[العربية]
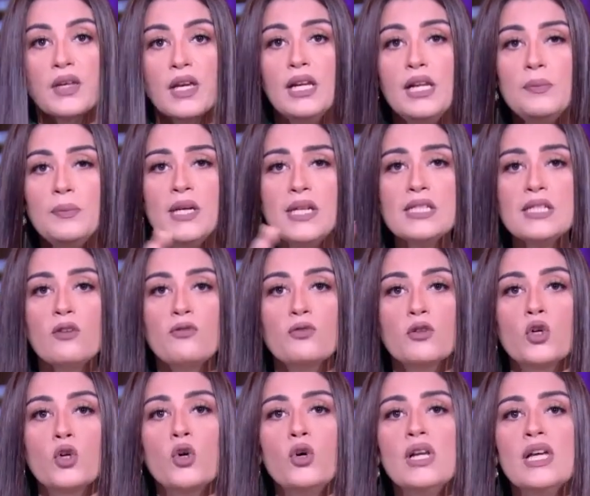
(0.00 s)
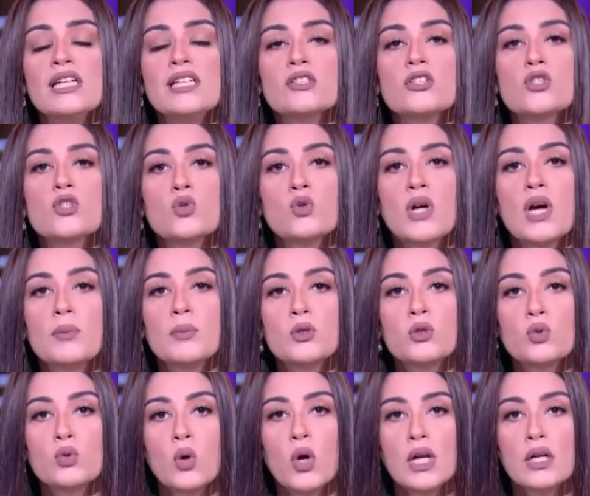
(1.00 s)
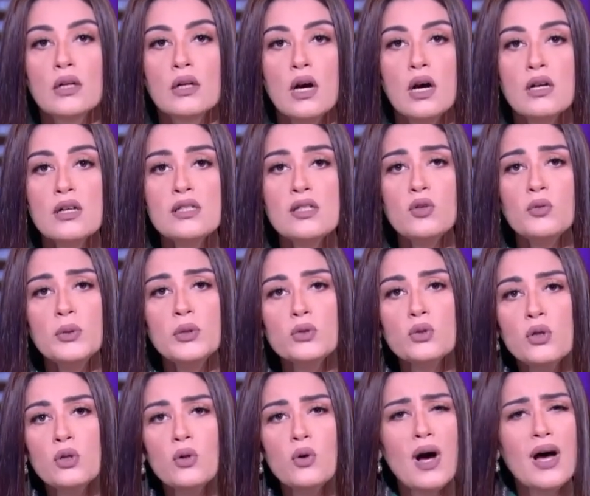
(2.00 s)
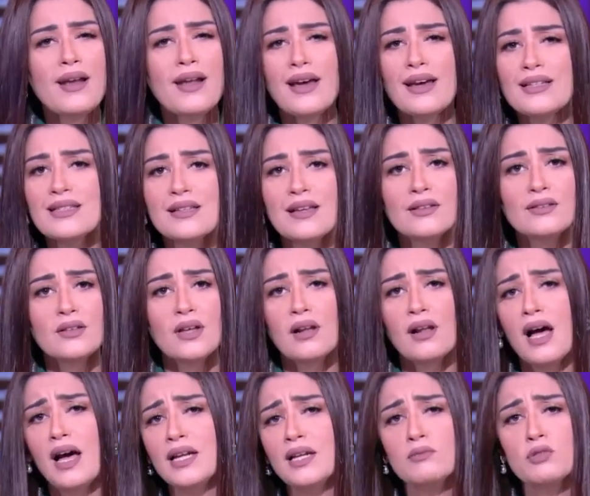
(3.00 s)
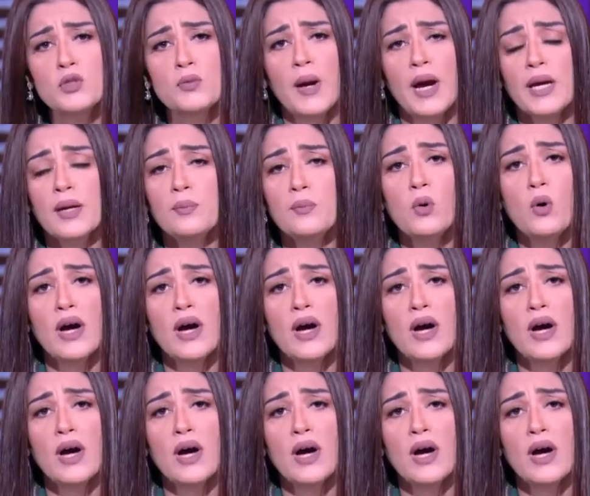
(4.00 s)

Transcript: اللي بيحصل في الخلع ان الزوجه بتروح للقاضي وبتقول له انا عايزه اتطلق انا مش بحبه